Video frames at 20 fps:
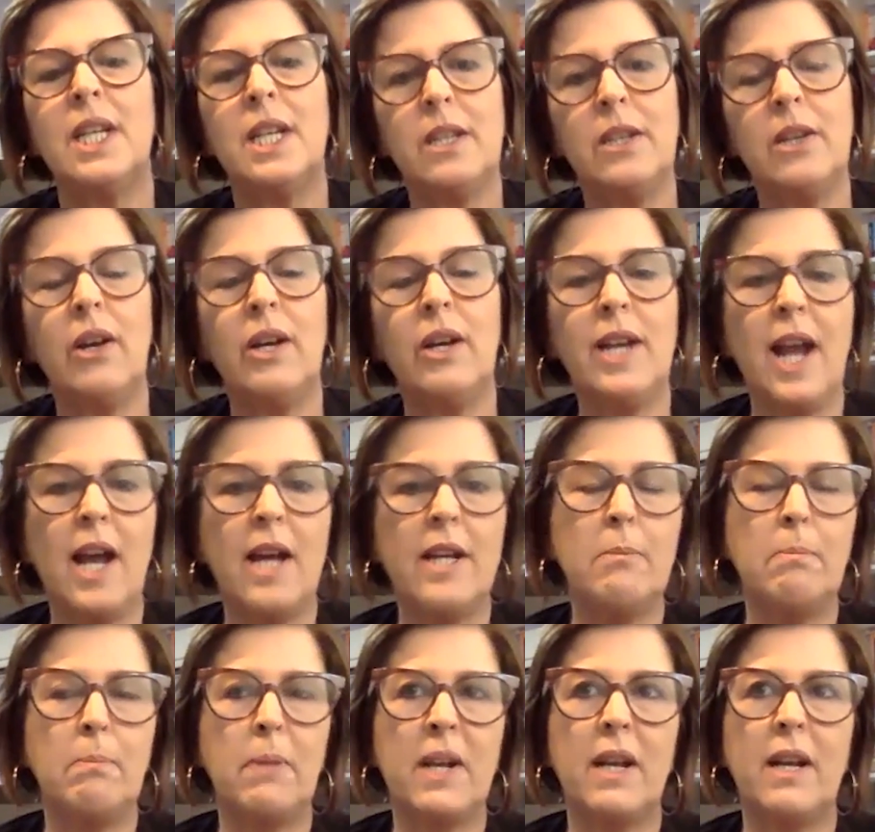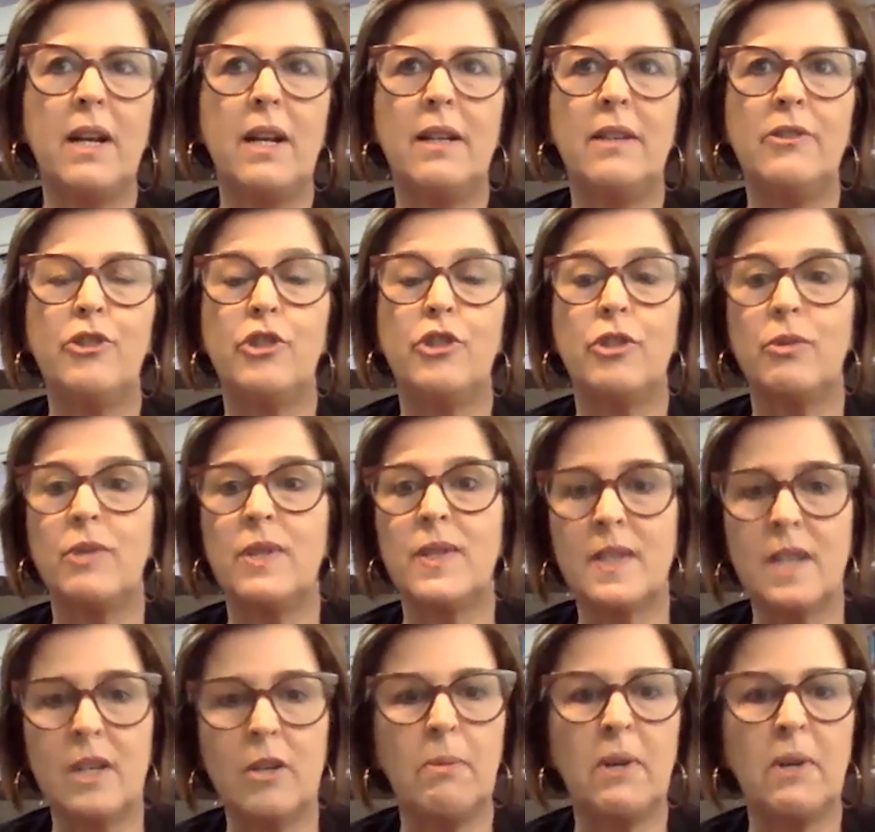e olharem para a
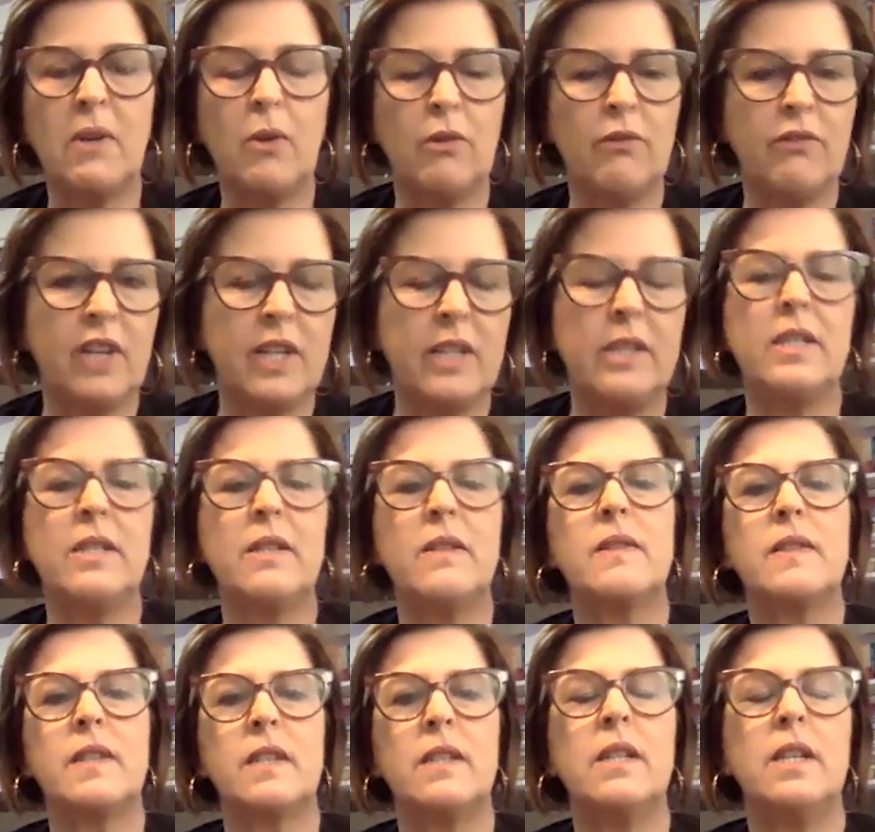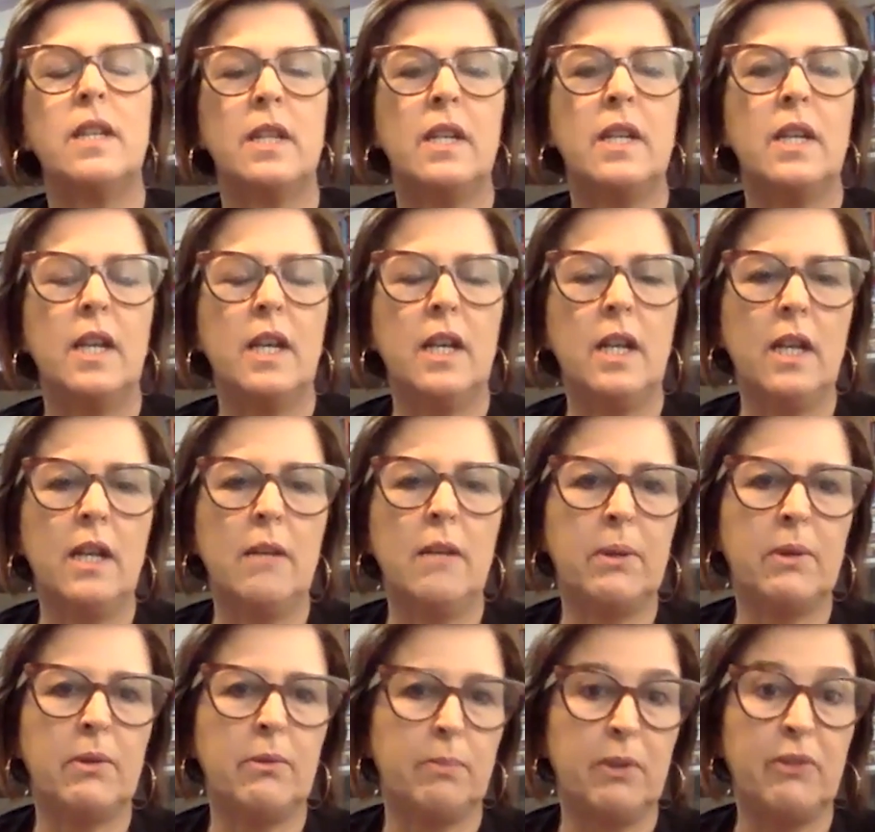instituição, para a governança, é,
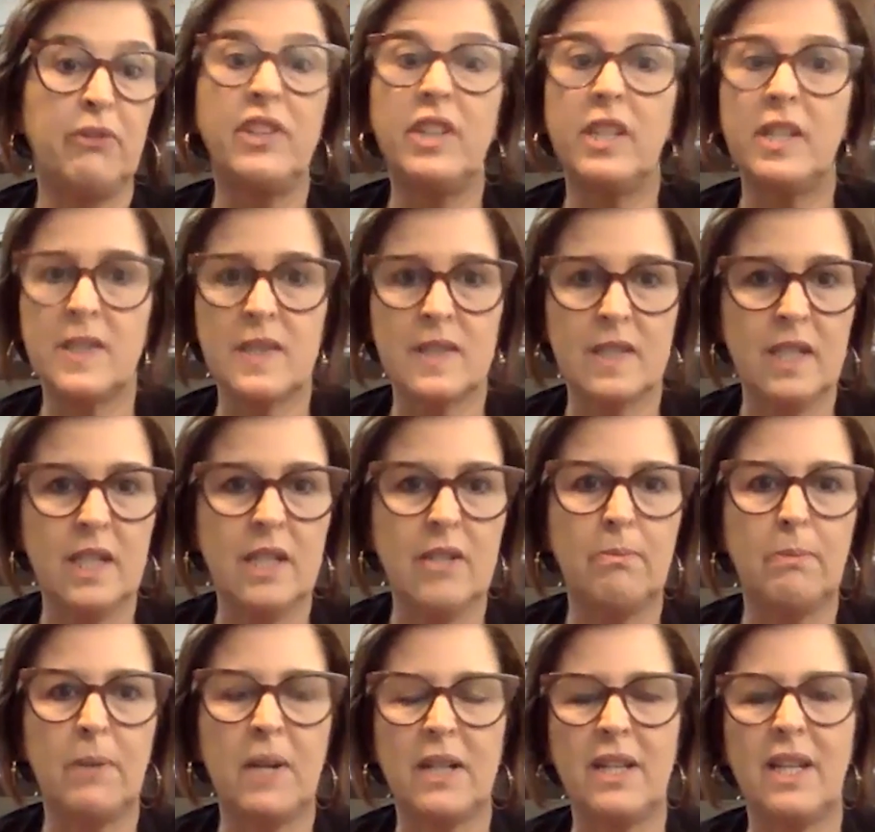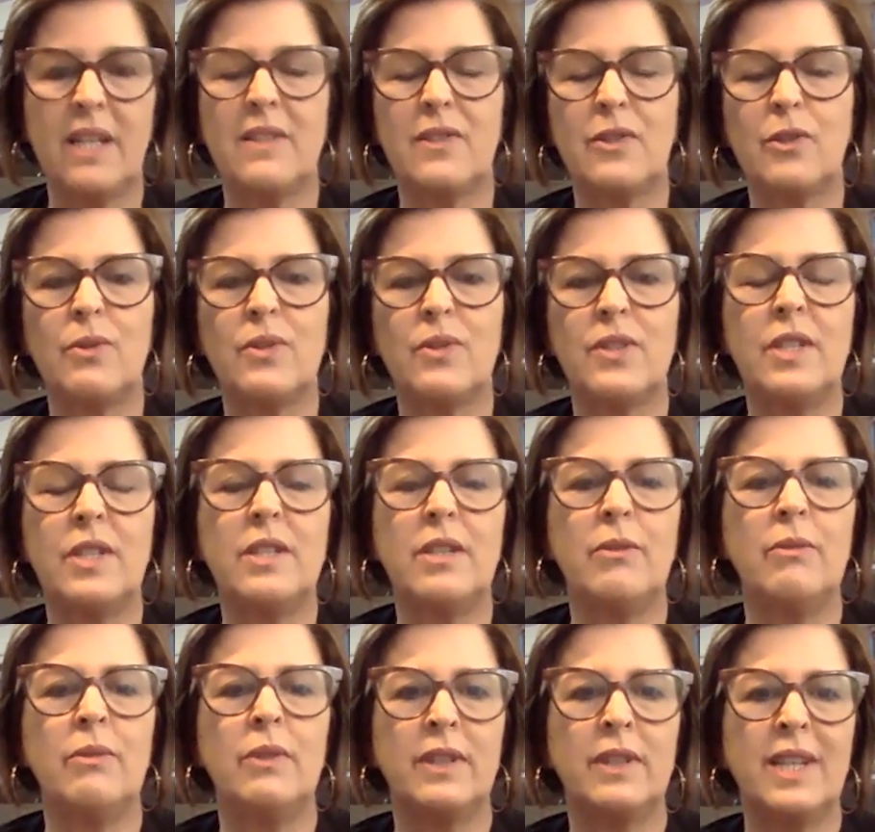para o financeiro, para que elas
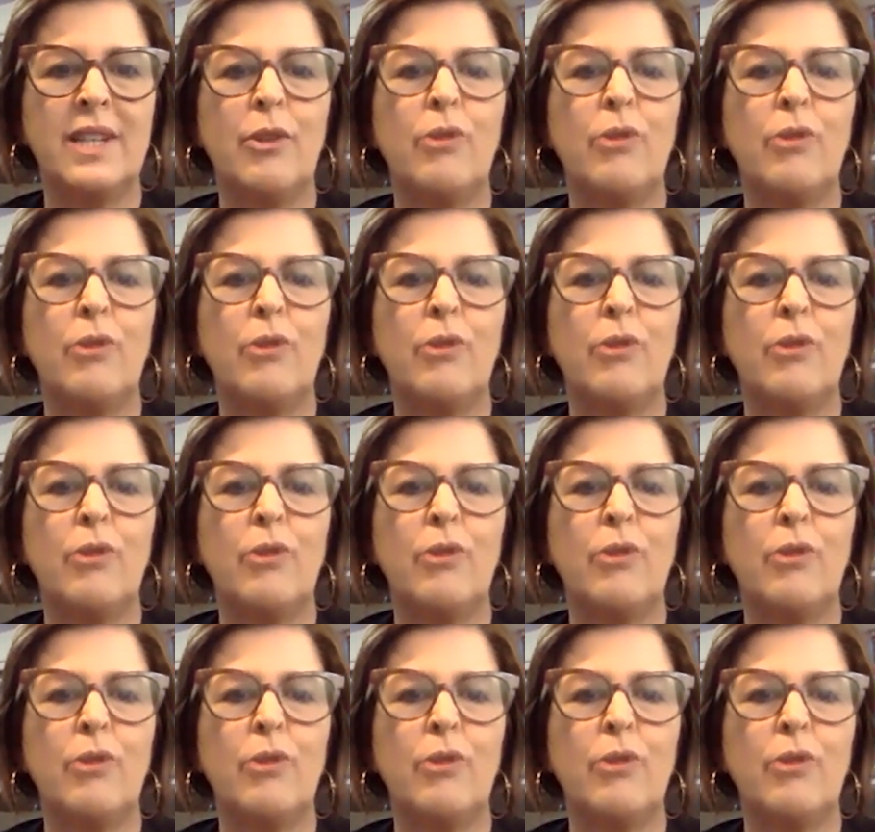consigam ter